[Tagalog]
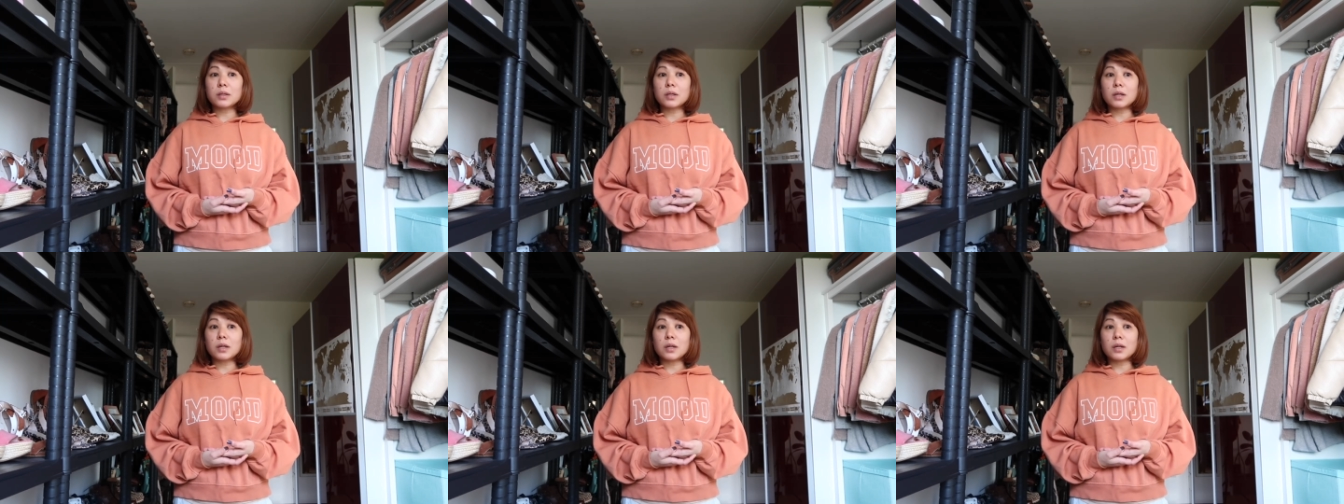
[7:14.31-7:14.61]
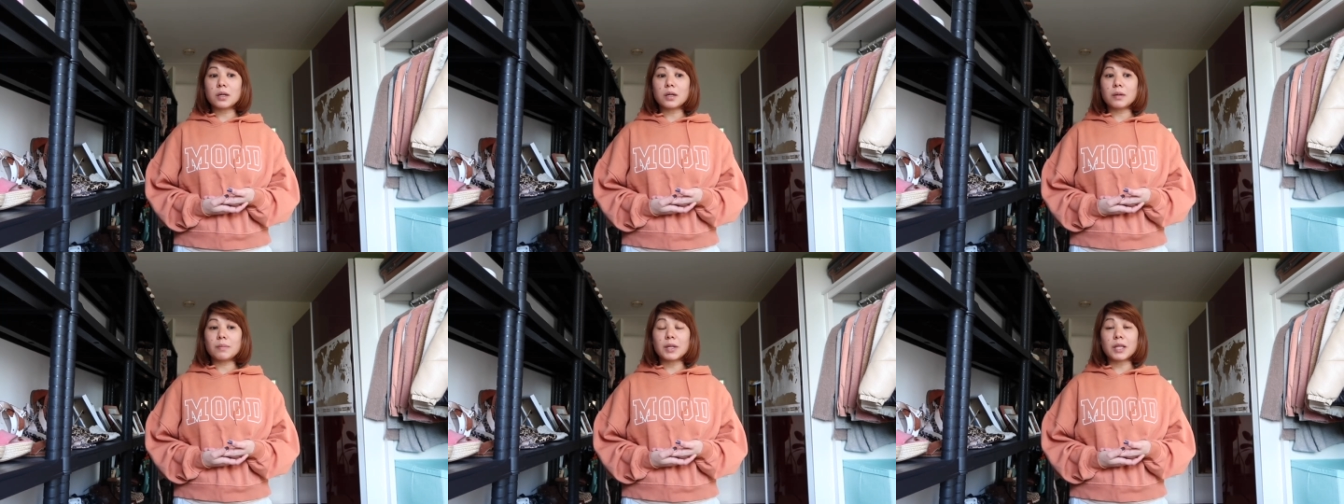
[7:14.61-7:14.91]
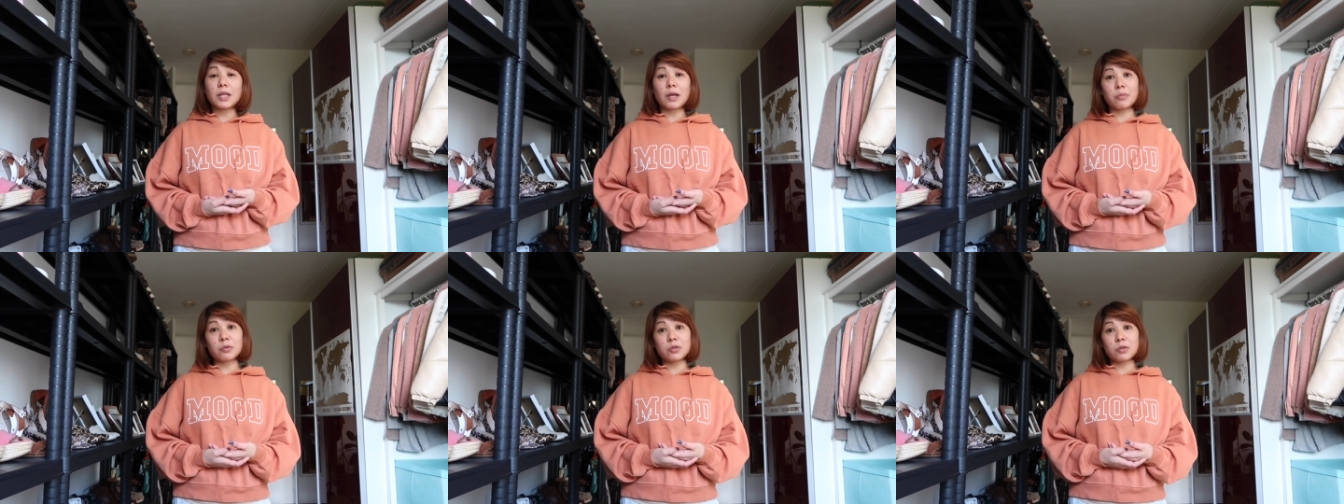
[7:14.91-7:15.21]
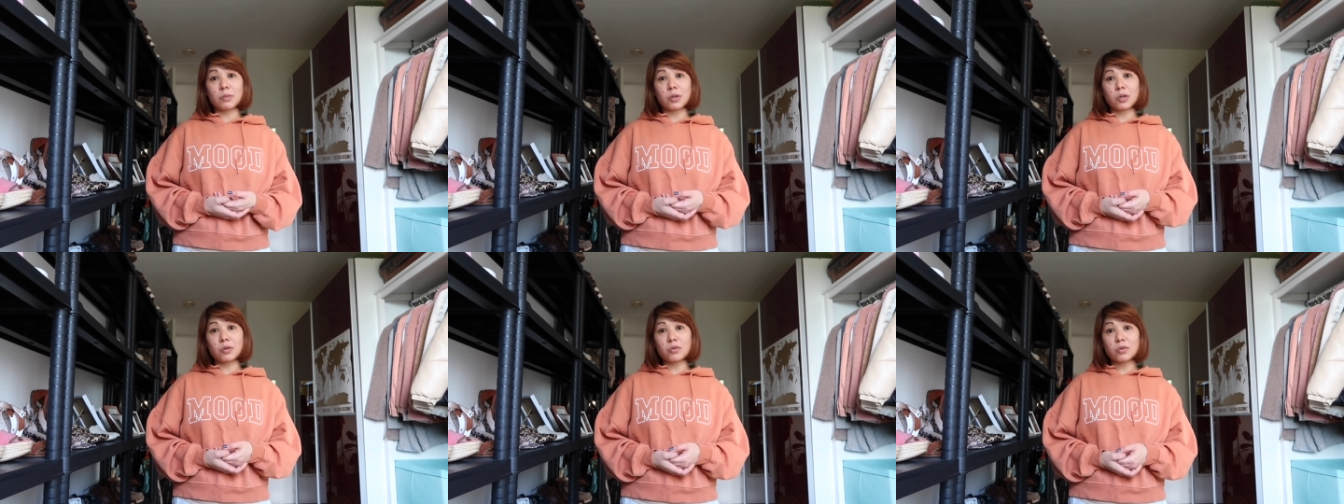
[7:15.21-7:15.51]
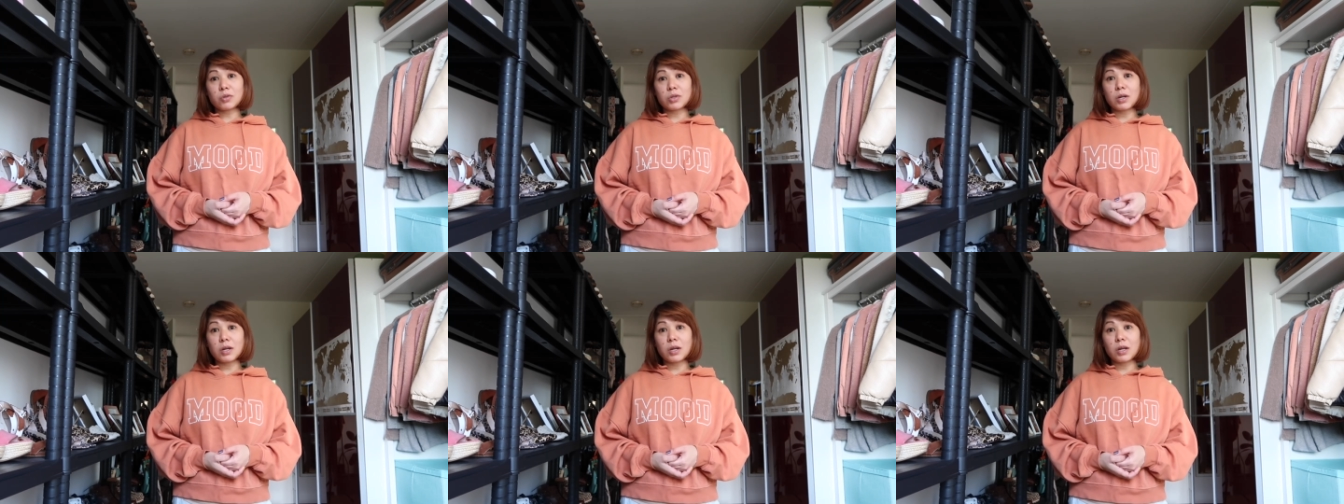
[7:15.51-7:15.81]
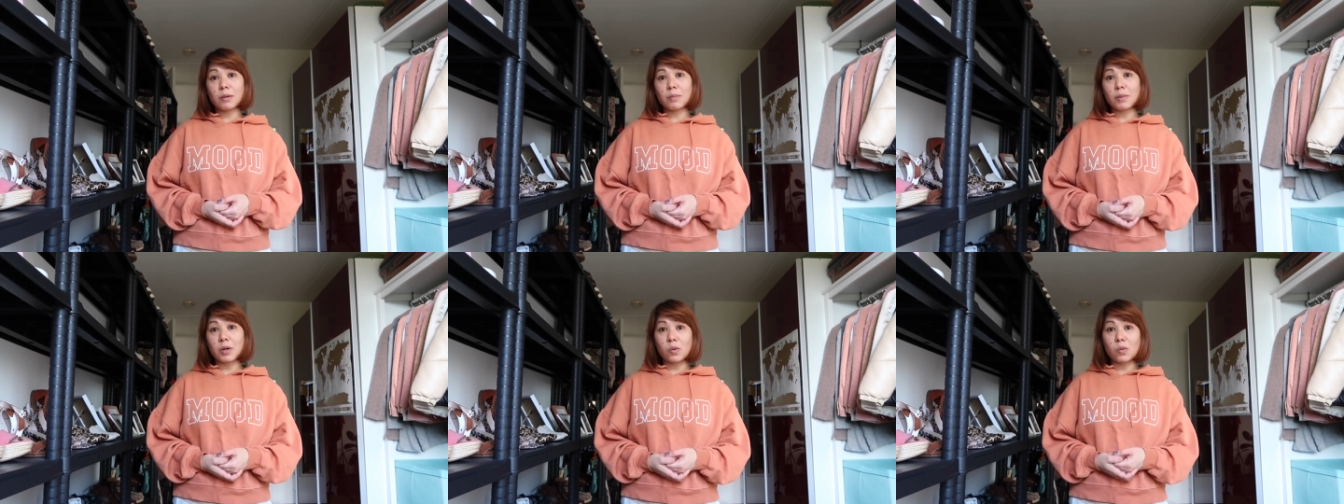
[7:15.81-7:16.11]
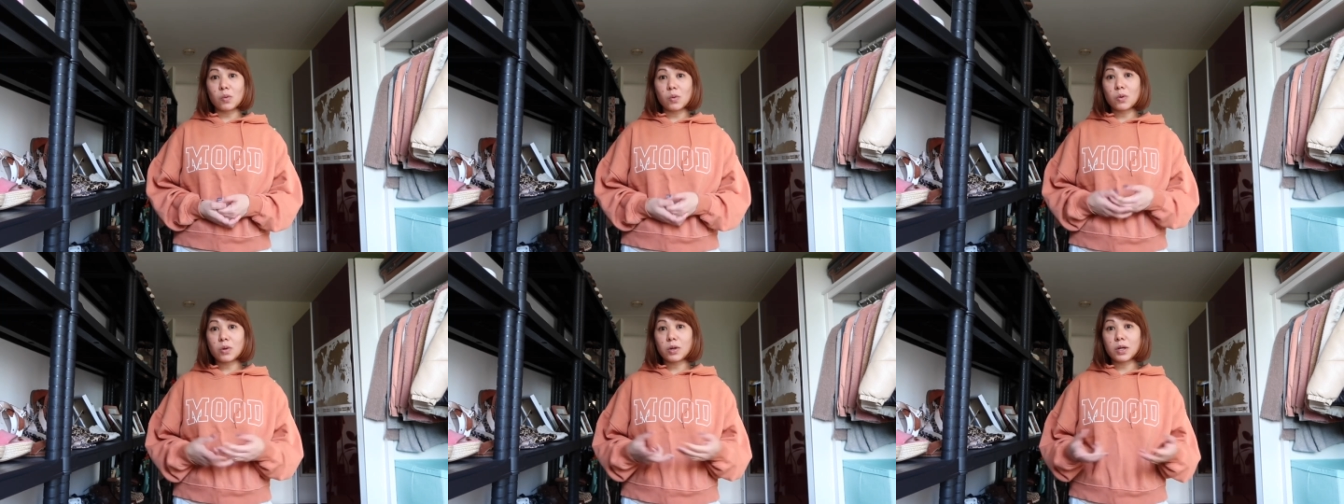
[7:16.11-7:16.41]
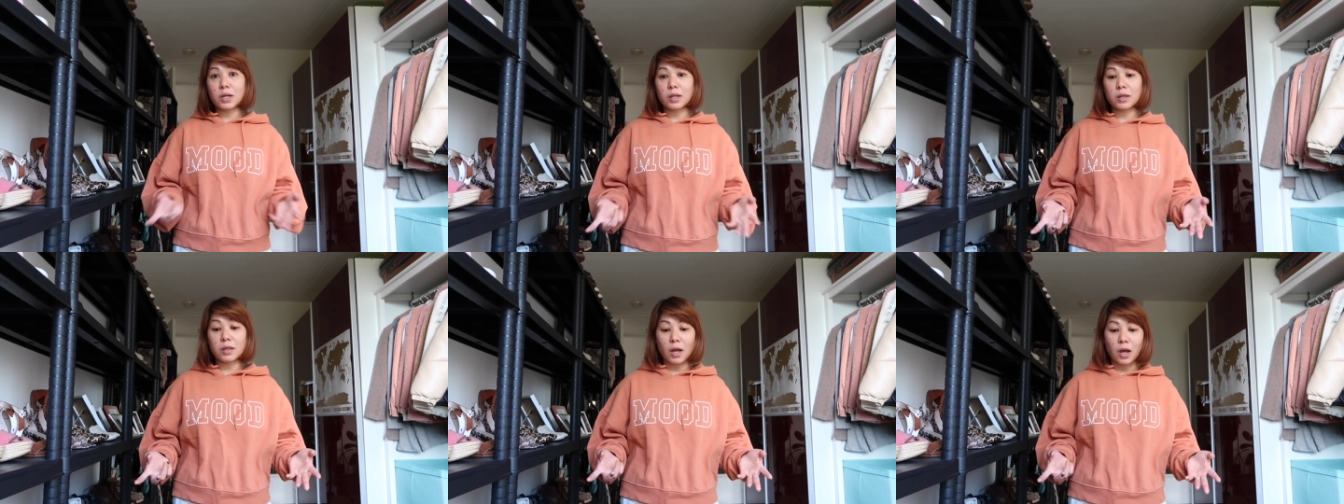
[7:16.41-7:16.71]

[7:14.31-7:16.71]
uh, matapos mag-grocery, mag-walking